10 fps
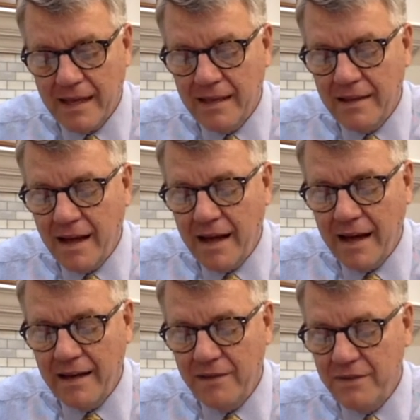Alla
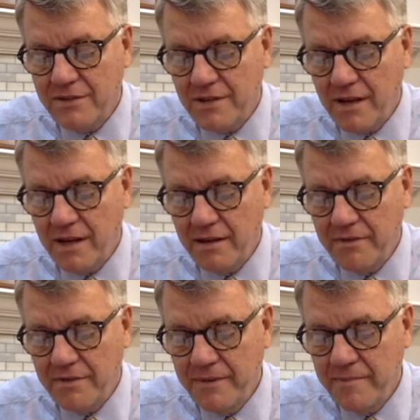sommità
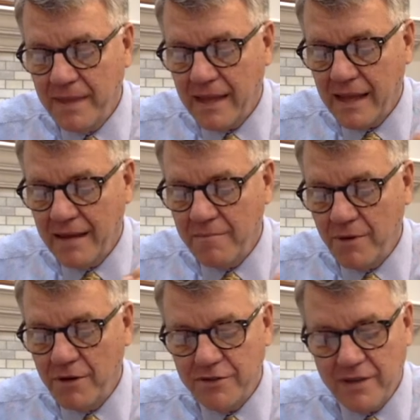del suo
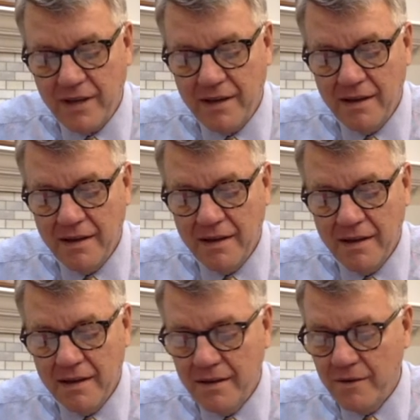amore e
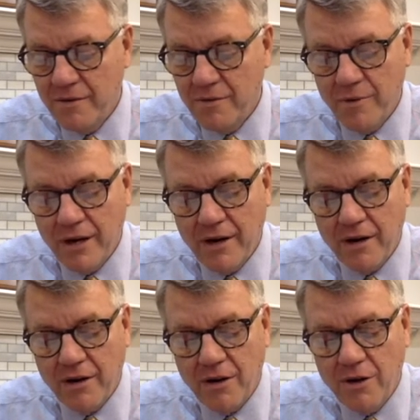misericordia.
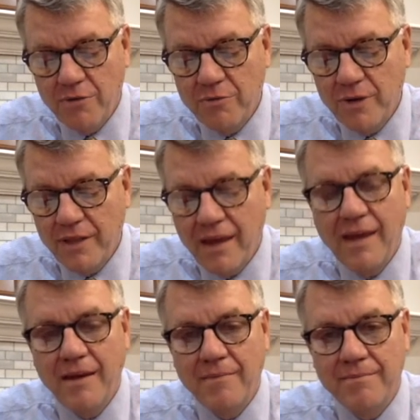Siamo
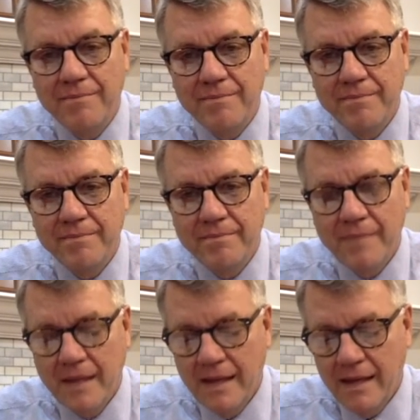da soli con
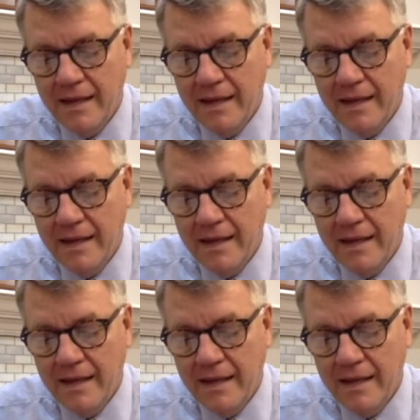Lui,